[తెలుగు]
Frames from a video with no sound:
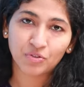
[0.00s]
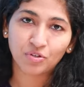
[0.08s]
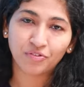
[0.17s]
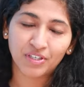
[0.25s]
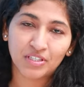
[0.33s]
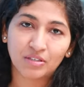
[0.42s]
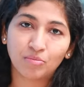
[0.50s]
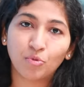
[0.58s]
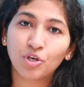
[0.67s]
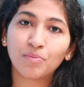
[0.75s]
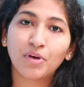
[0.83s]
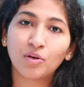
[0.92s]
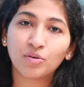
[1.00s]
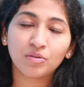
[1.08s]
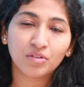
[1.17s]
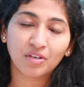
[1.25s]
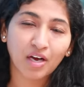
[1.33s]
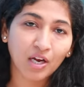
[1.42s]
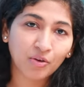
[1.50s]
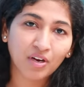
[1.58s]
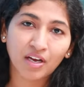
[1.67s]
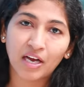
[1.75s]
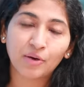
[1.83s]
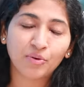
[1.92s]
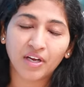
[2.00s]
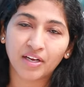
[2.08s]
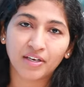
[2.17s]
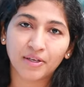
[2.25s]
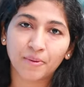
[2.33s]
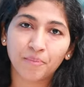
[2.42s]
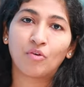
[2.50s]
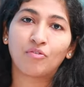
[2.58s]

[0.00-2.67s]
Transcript: సో ఫస్ట్ మొటిమలు నాలుగు రకాలు ఉంటాయండి